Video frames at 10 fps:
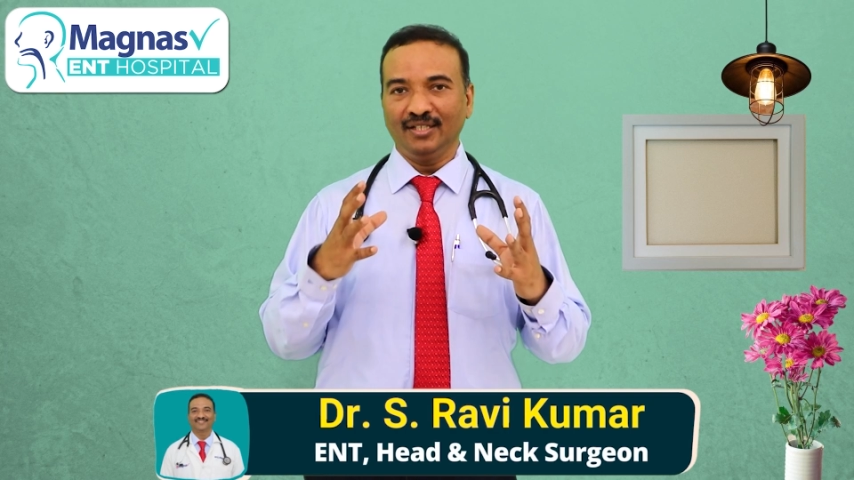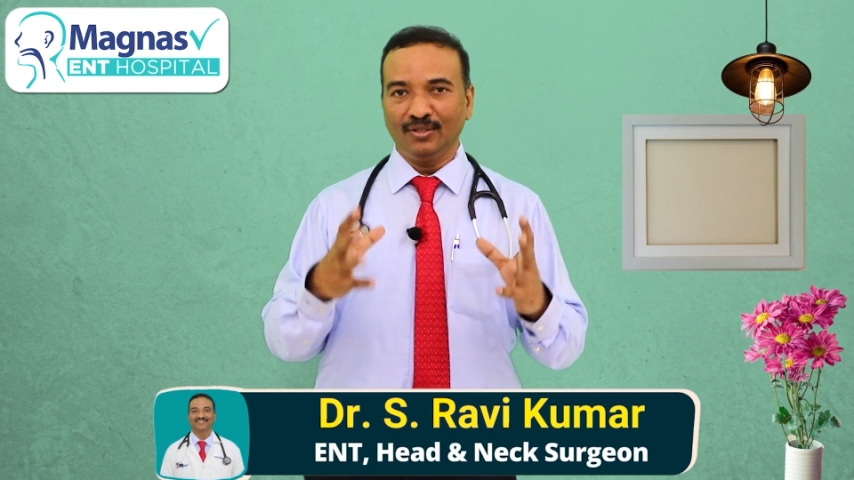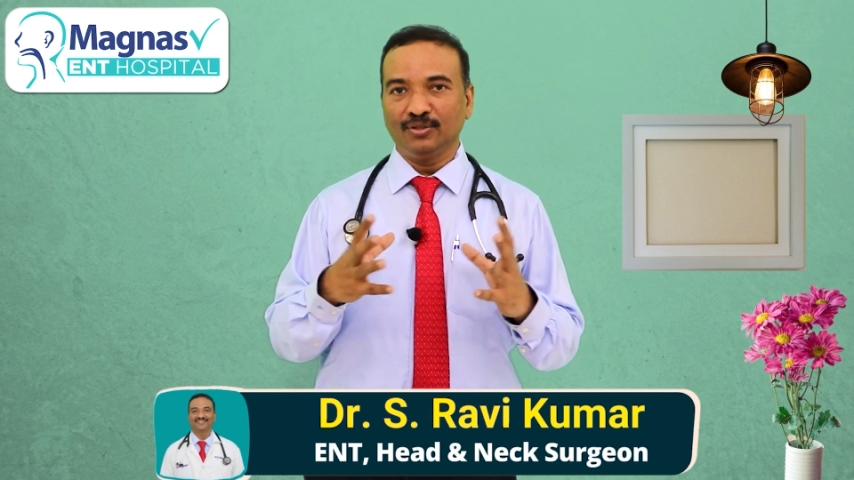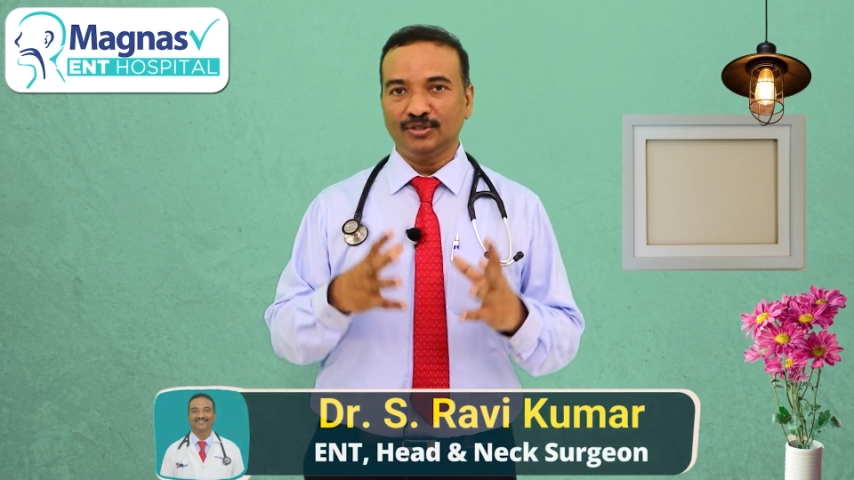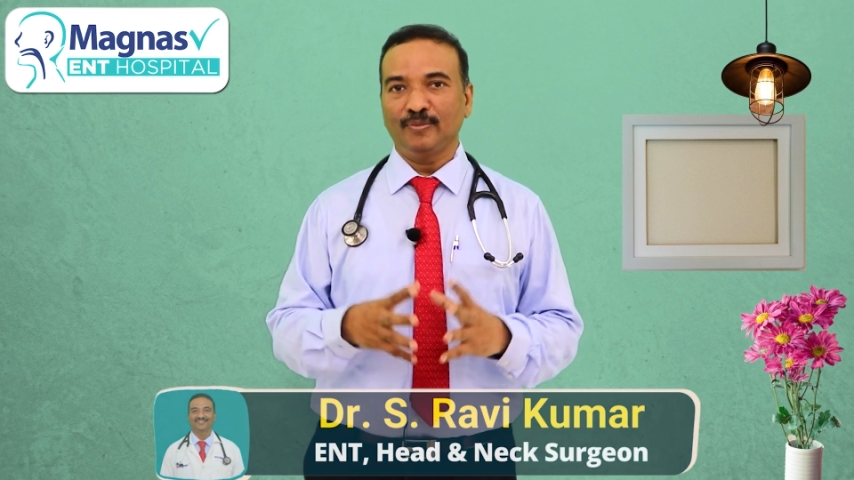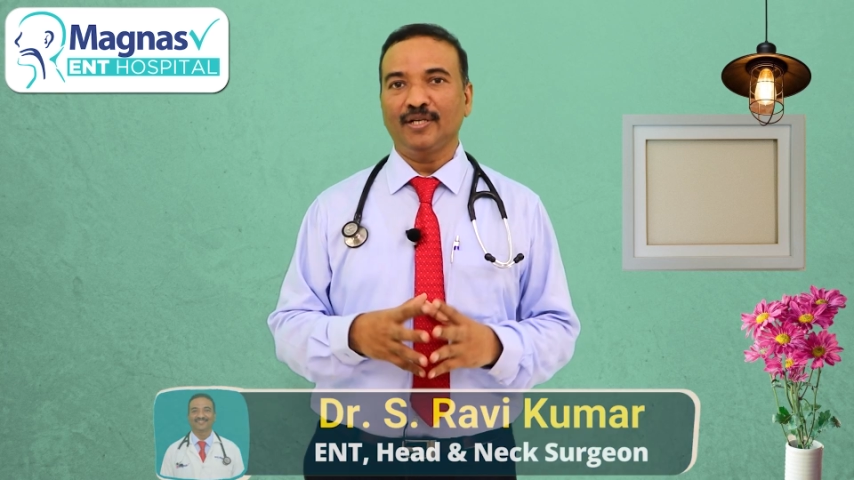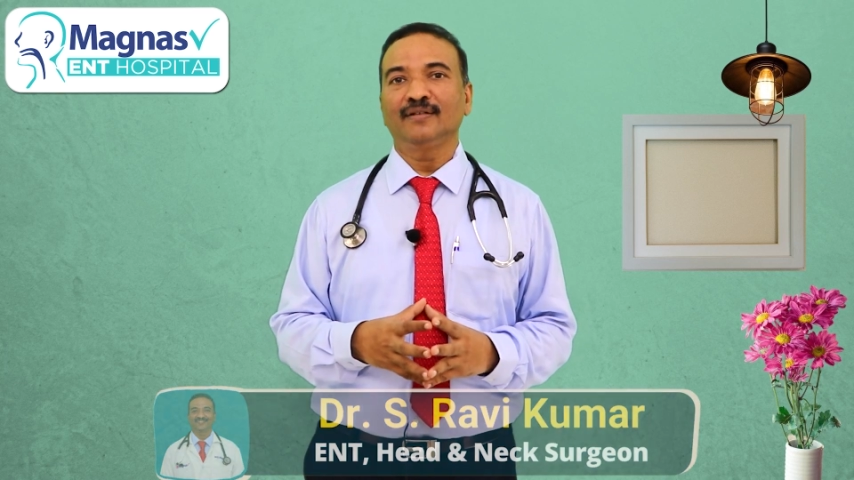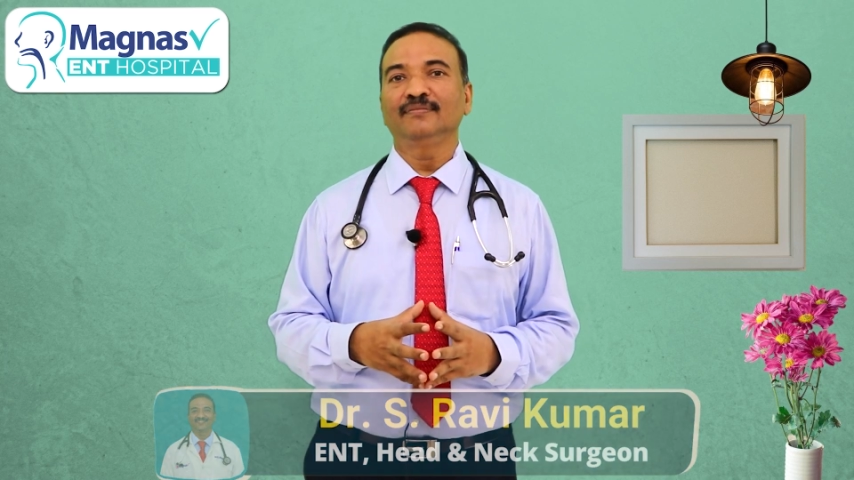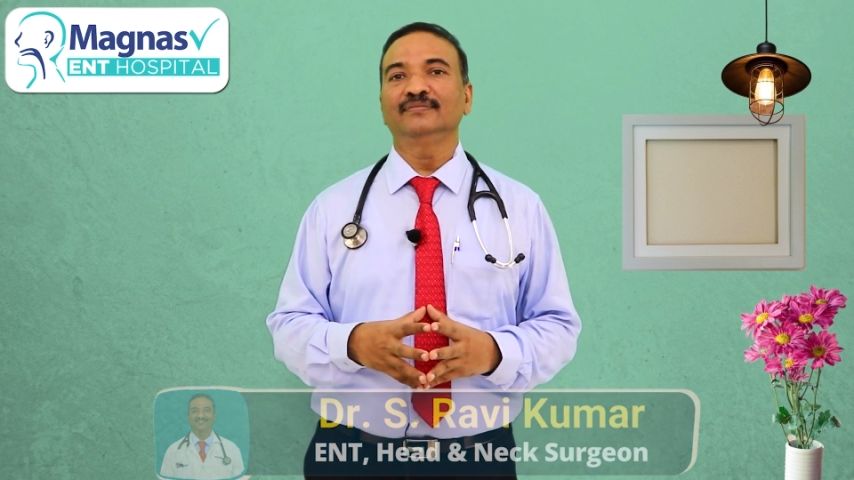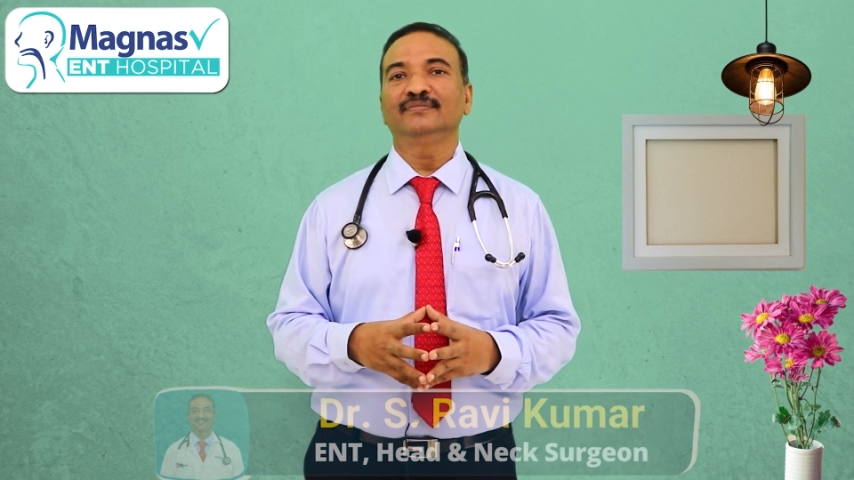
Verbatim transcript: ఈరోజు మనం